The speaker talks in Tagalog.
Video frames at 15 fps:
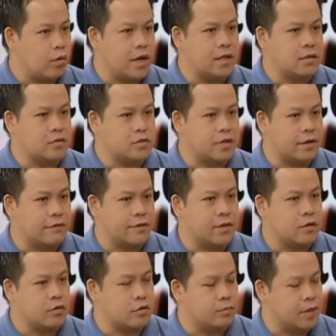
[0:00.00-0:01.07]
1 to
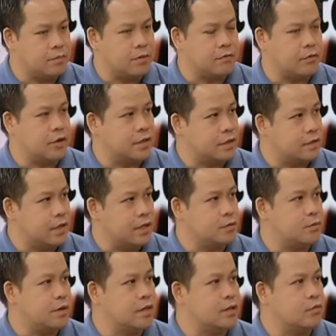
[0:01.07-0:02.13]
7 or maybe 14
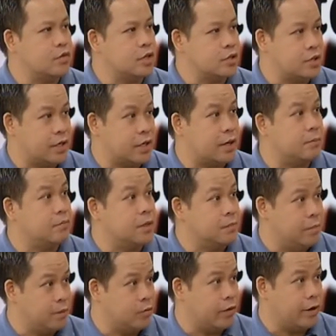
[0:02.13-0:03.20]
days, pwede mong i-check ang
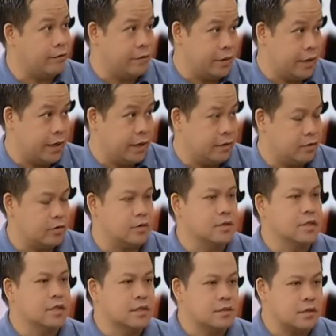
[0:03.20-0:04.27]
BP mo every day. No?
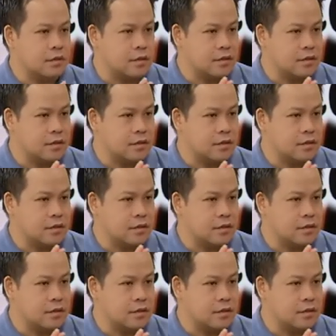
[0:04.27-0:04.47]
Okay.